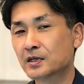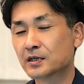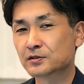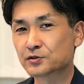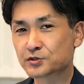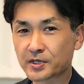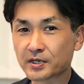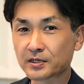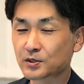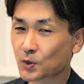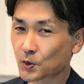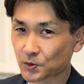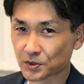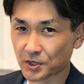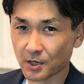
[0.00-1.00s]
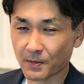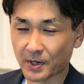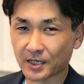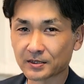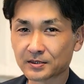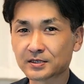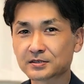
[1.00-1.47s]
そして今日のテーマ
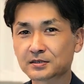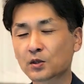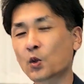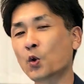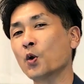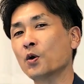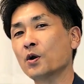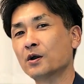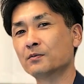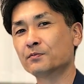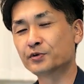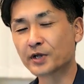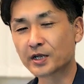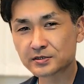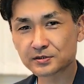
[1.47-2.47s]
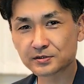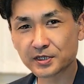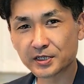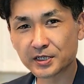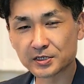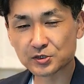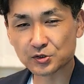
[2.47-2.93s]
なんですけど、
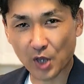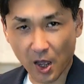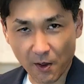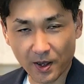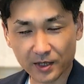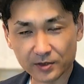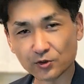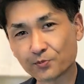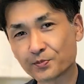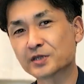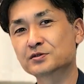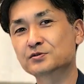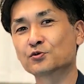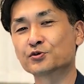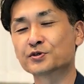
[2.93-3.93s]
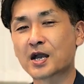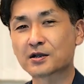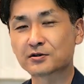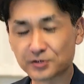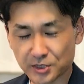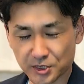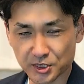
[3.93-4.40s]
プレスリリースアワードベストひゃ
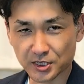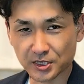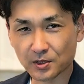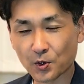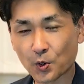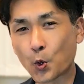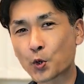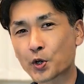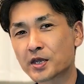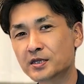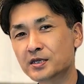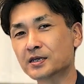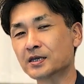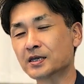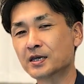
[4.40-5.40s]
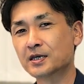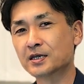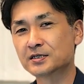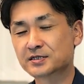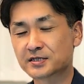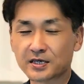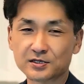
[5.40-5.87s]
くいち、これに
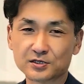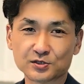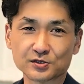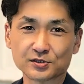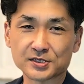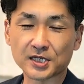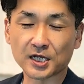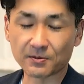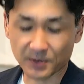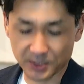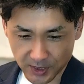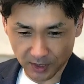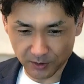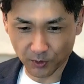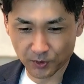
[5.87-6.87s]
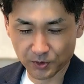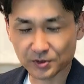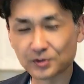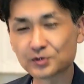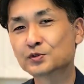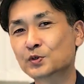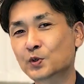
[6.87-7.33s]
選出されましたと
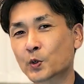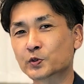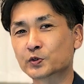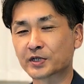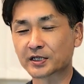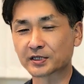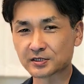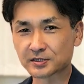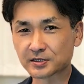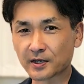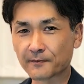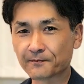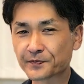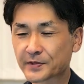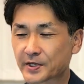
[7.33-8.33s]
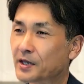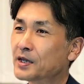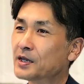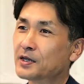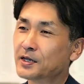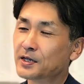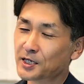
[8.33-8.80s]
いうことなんですね。で、
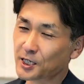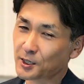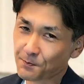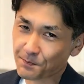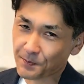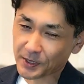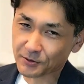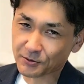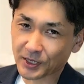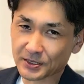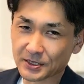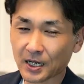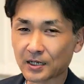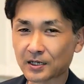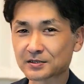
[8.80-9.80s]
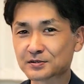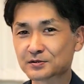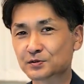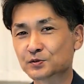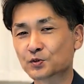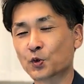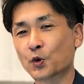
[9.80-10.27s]
一般の方からす
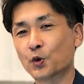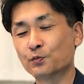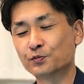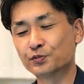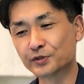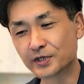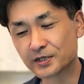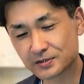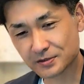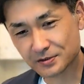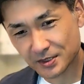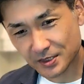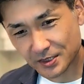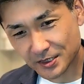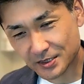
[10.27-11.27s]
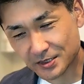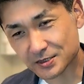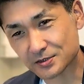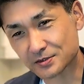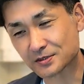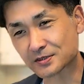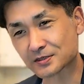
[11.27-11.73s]
ると
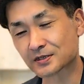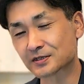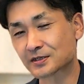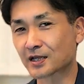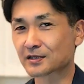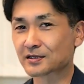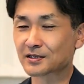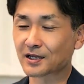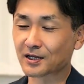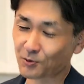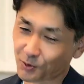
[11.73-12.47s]
プレスリリースってなんだろ